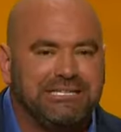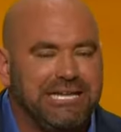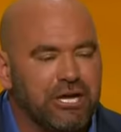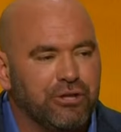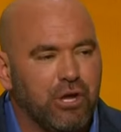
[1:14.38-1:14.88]

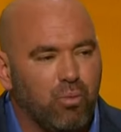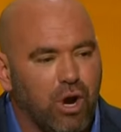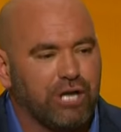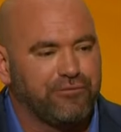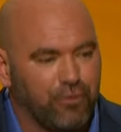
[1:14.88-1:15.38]
White
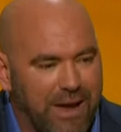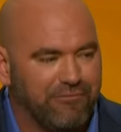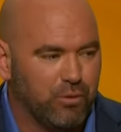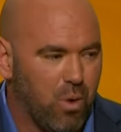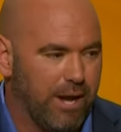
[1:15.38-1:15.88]
cravou:
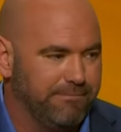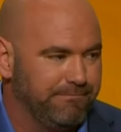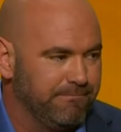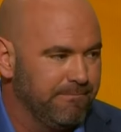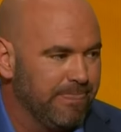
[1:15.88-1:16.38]
se tem
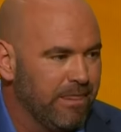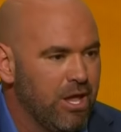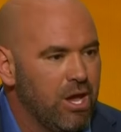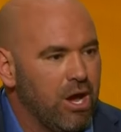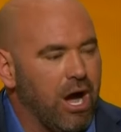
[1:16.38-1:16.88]
um
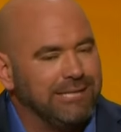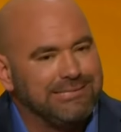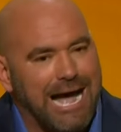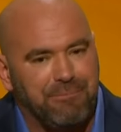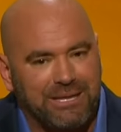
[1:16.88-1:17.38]
cara que está
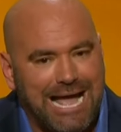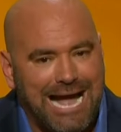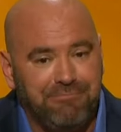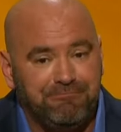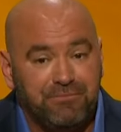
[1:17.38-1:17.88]
longe
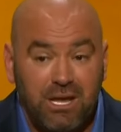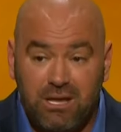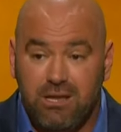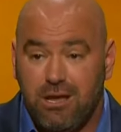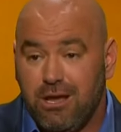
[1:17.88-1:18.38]
de ter
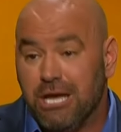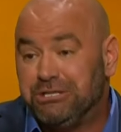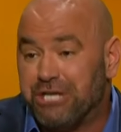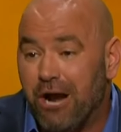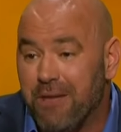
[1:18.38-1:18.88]
sido
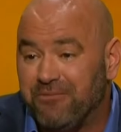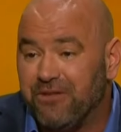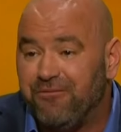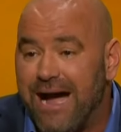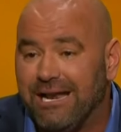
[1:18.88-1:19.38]
maltratado,
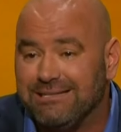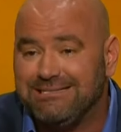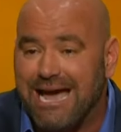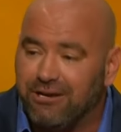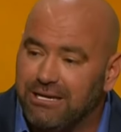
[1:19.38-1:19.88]
é ele.
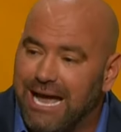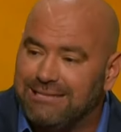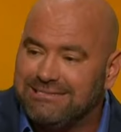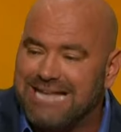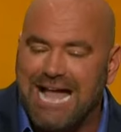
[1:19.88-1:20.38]
E
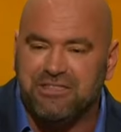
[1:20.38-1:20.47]
ponto